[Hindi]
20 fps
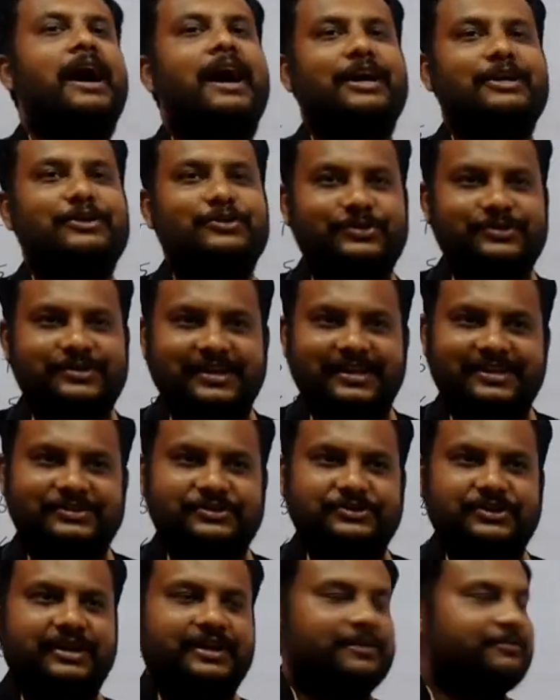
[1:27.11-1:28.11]

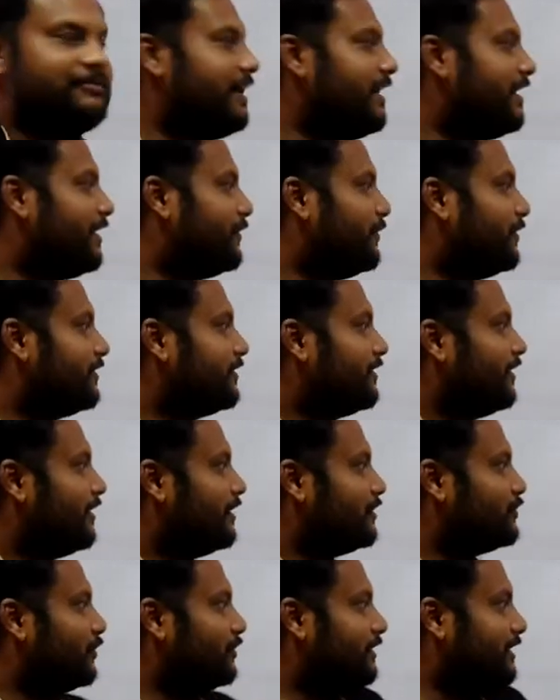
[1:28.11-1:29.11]
आइसोसेलस ट्राइंगल वेरी गुड
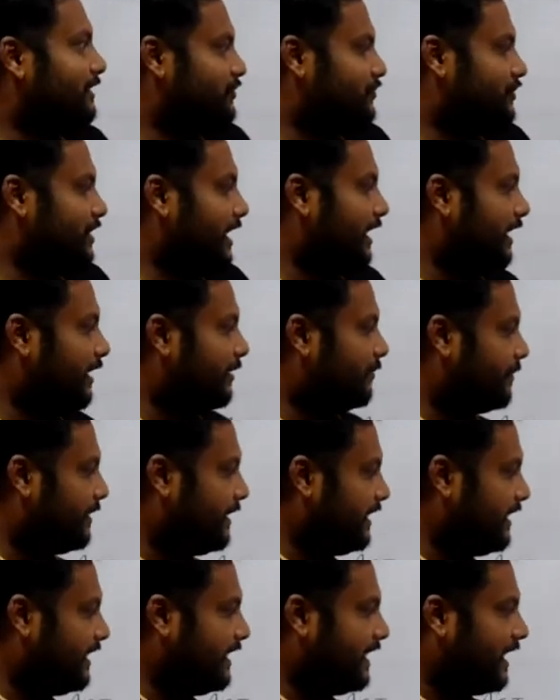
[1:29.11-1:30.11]
सो दिस ट्राइंगल
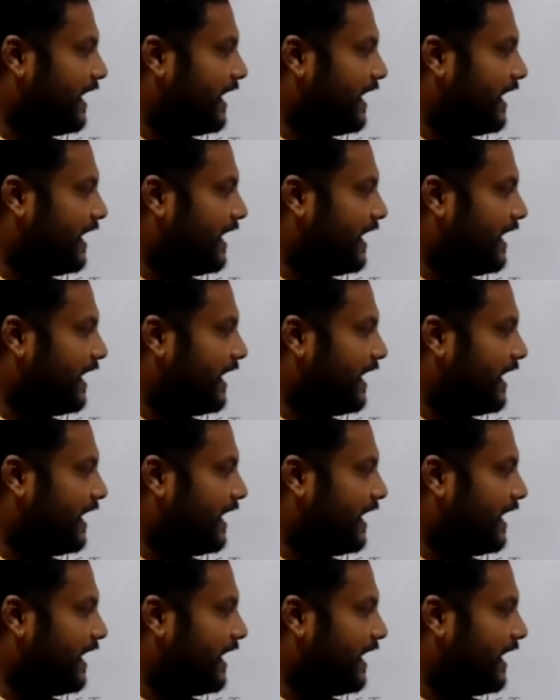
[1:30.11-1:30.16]
बी